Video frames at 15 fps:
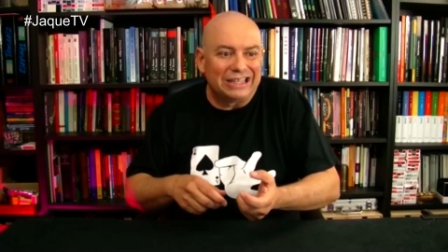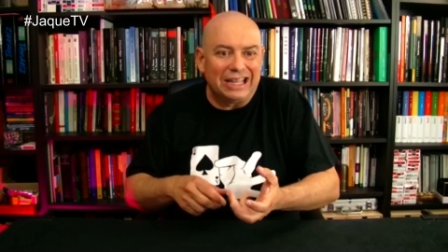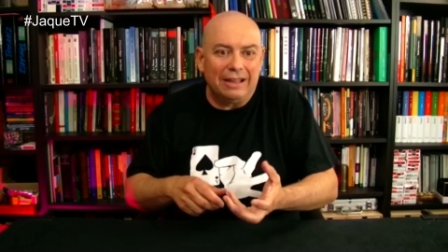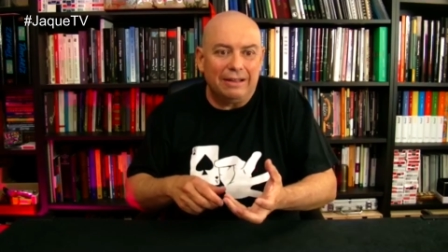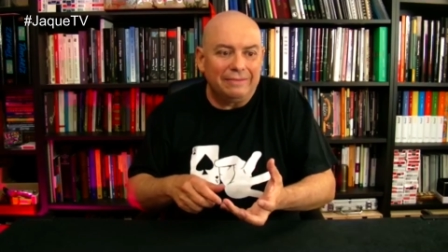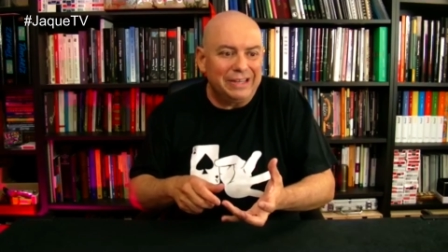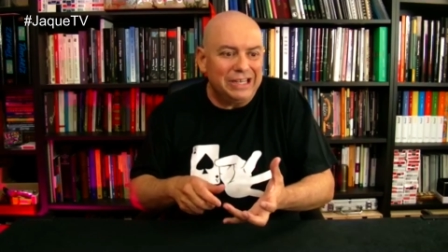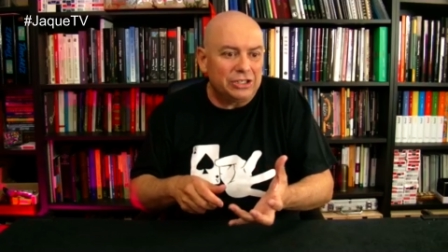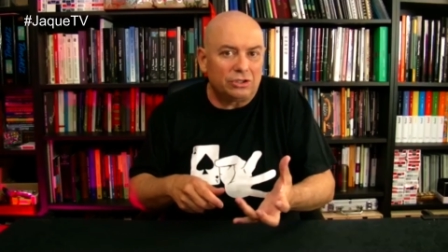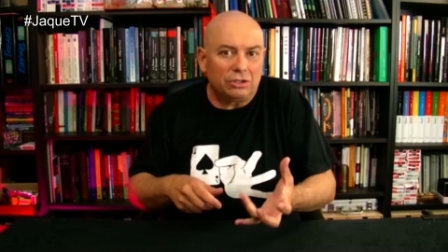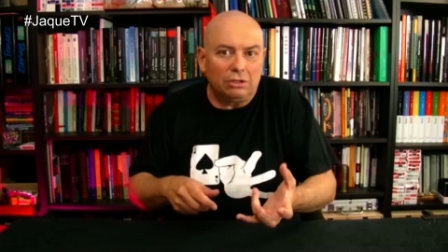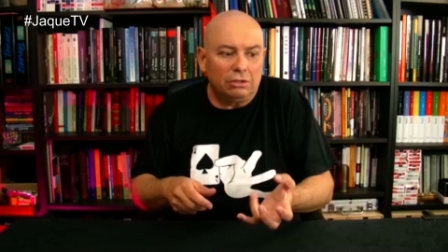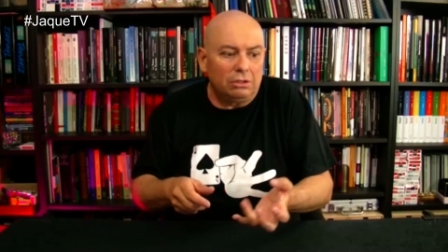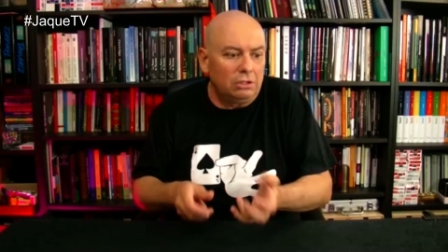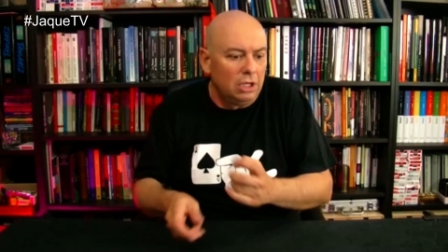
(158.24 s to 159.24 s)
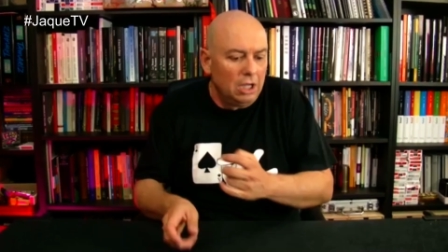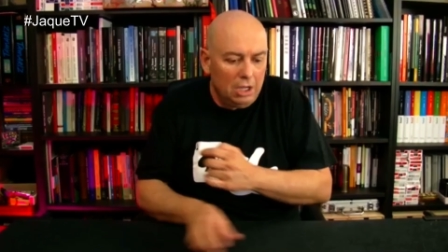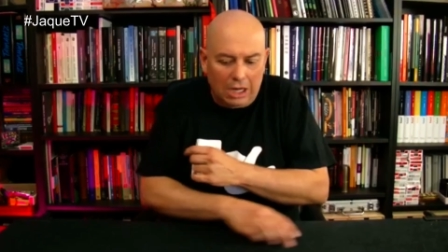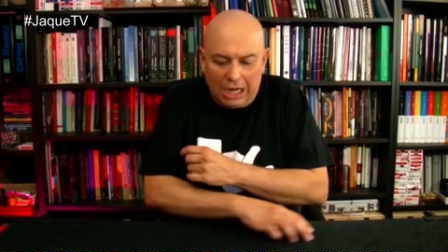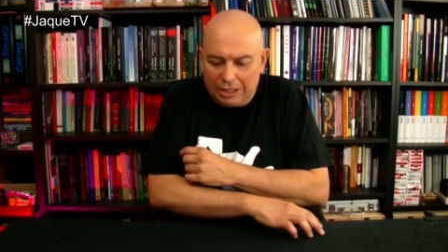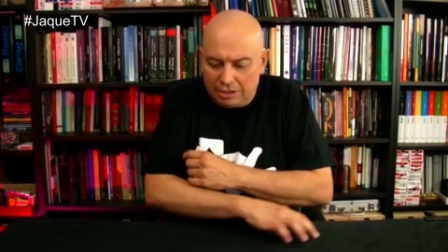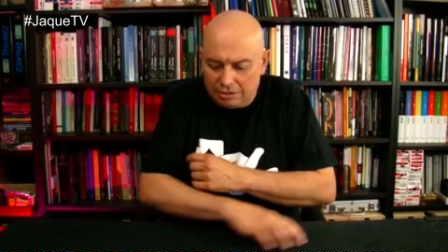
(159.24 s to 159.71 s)
ha, visto,
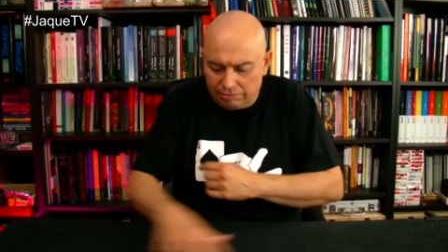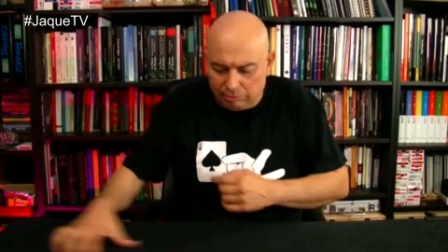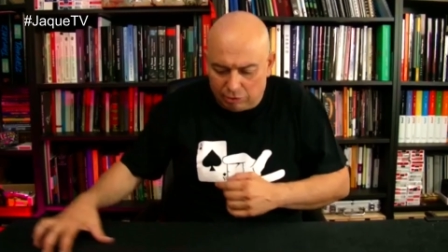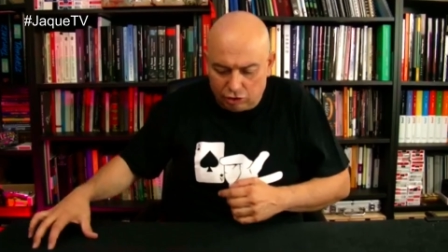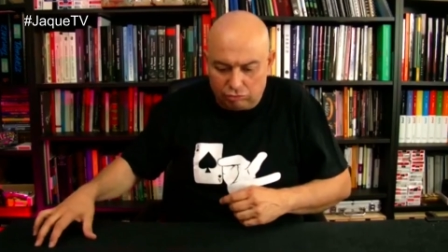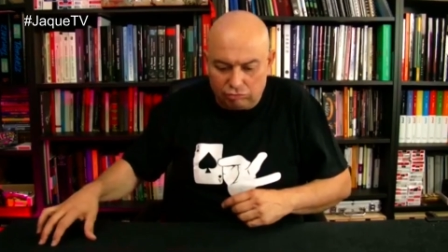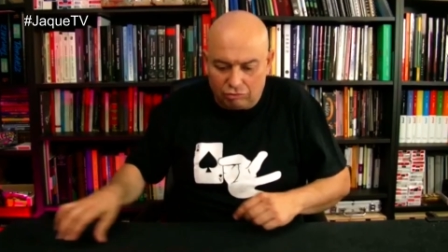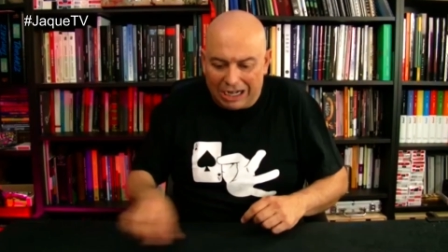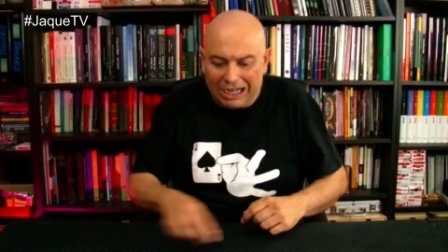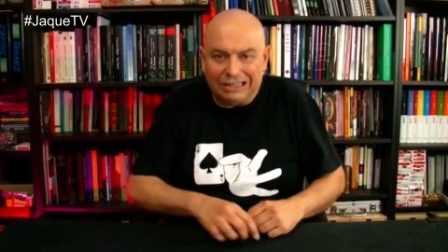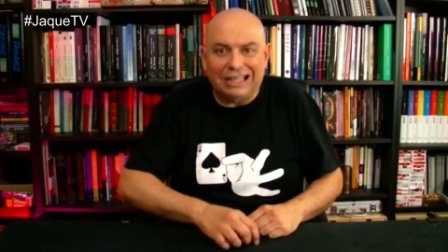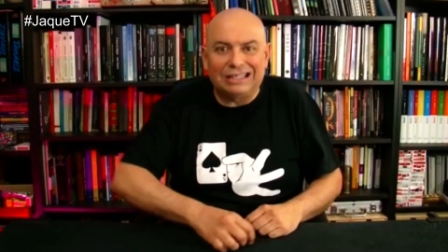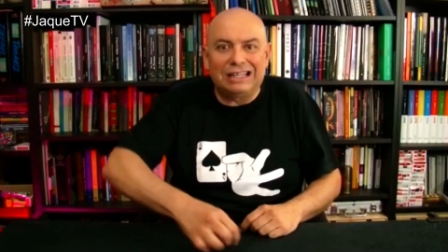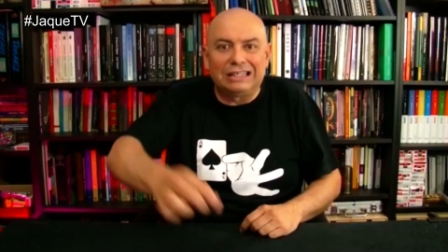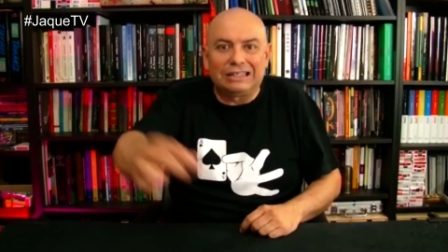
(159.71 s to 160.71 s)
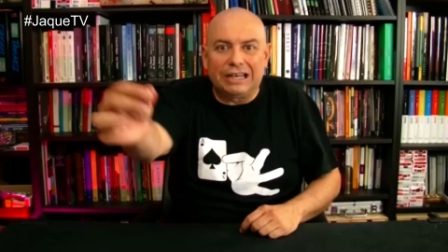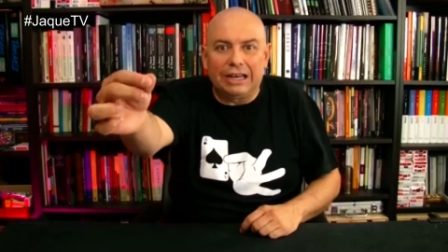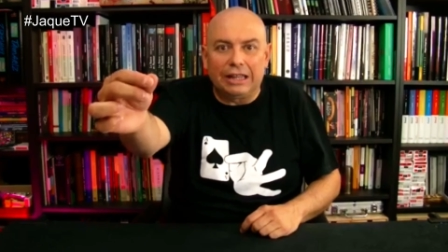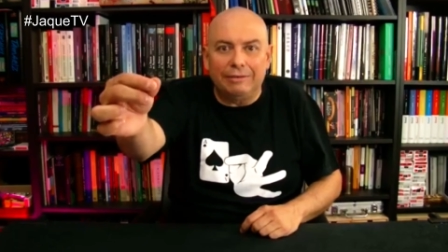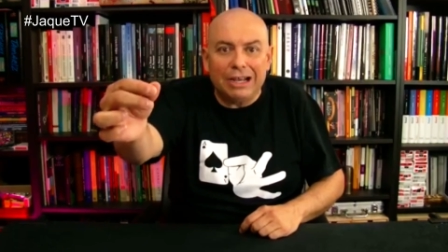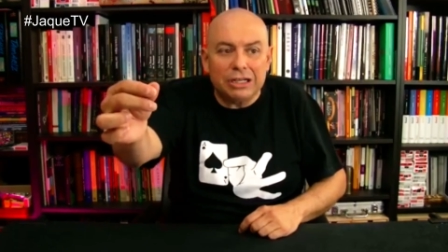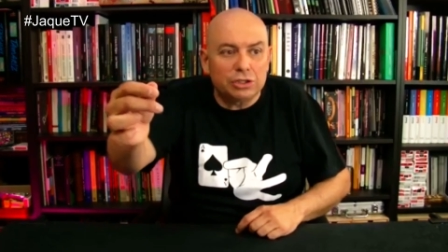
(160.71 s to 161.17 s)
pues, tu carta es el 3
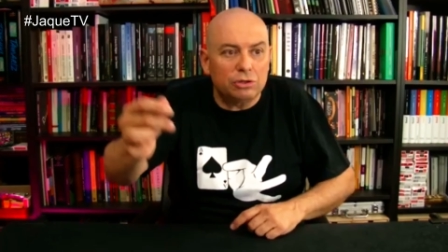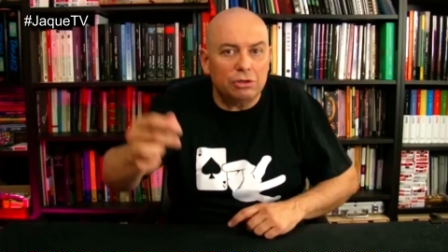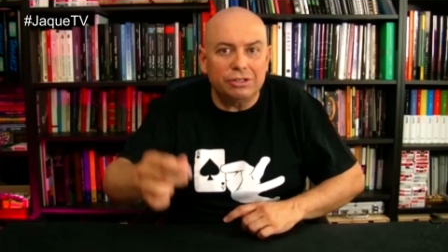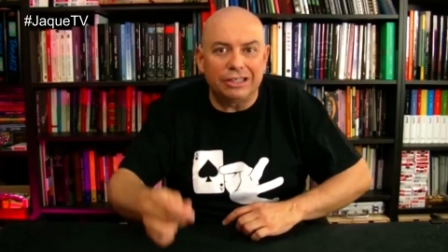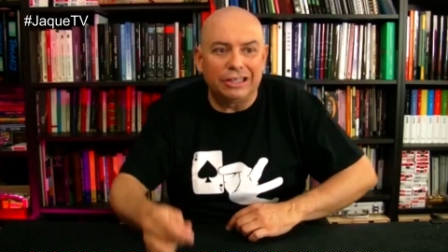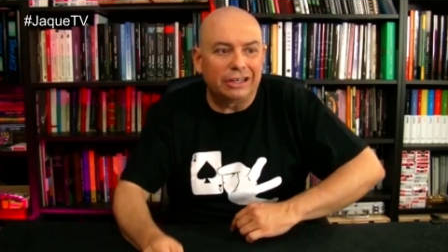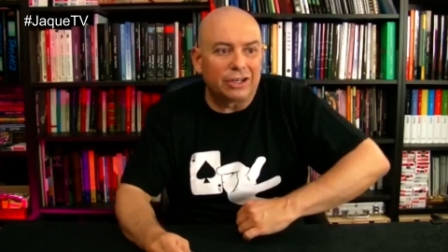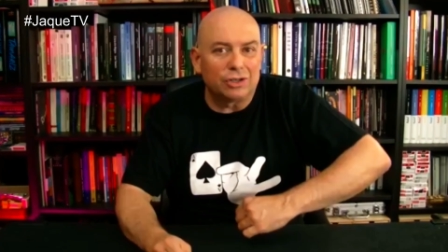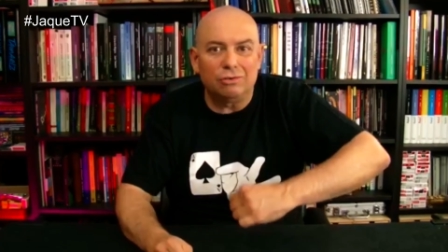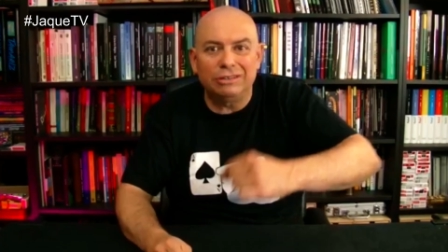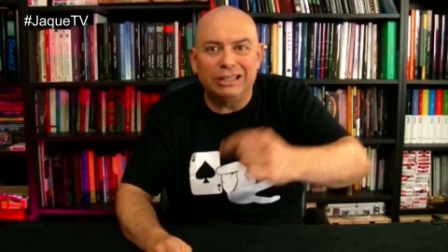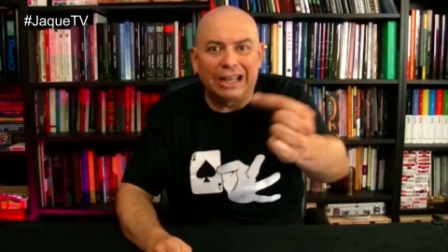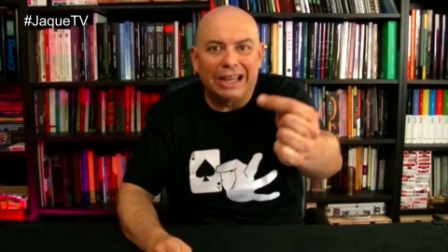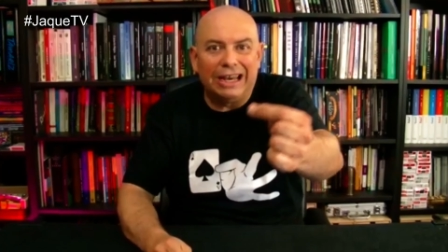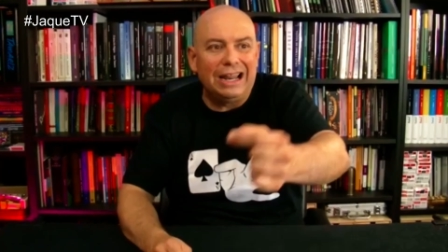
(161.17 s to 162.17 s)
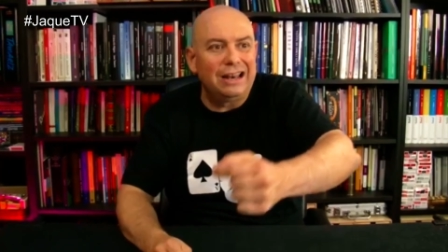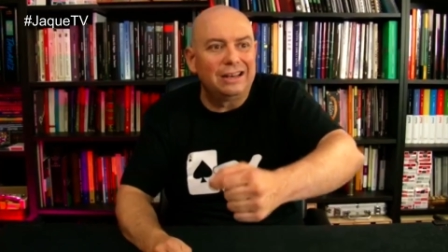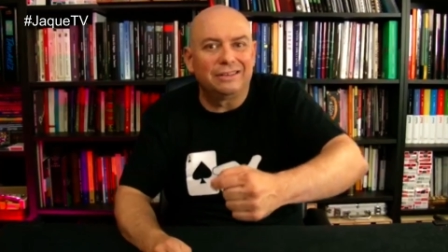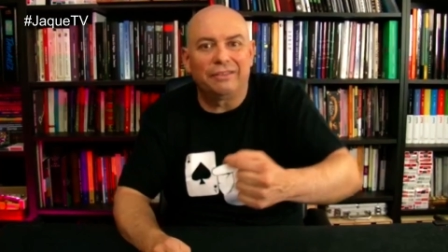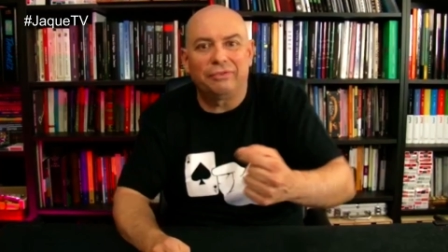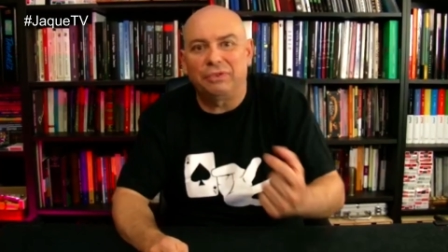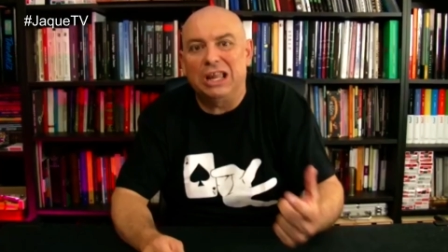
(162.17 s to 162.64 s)
de bastos y resulta que era
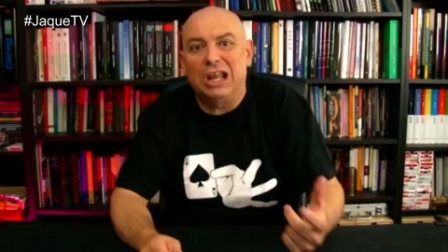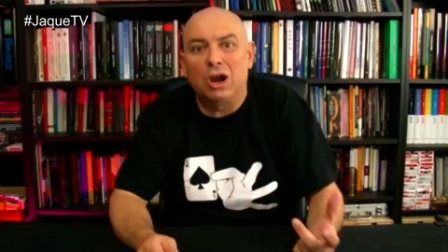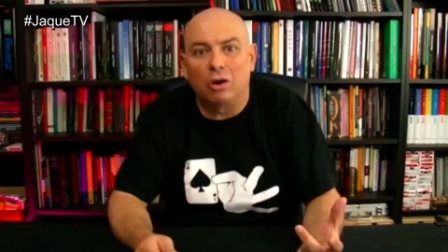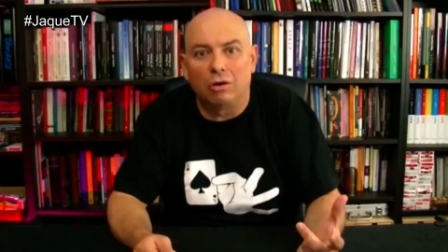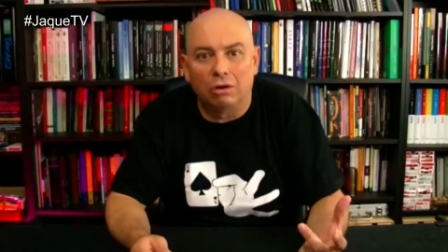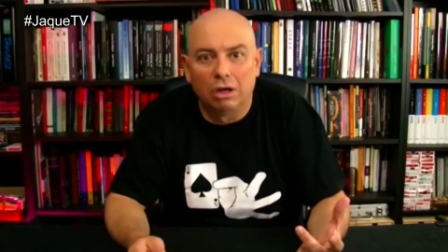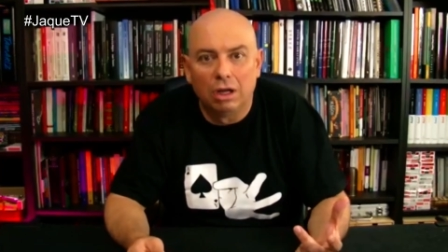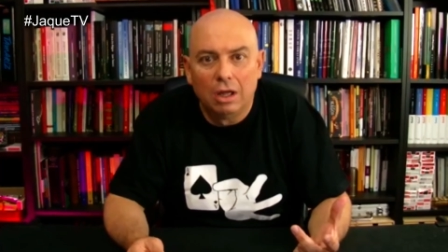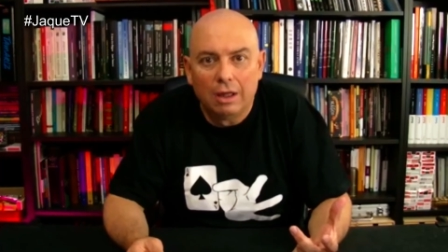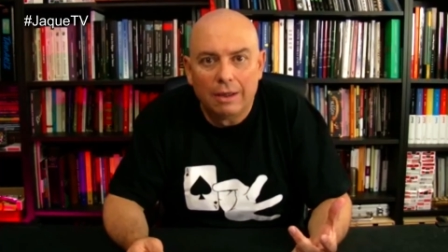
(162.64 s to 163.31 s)
el 5.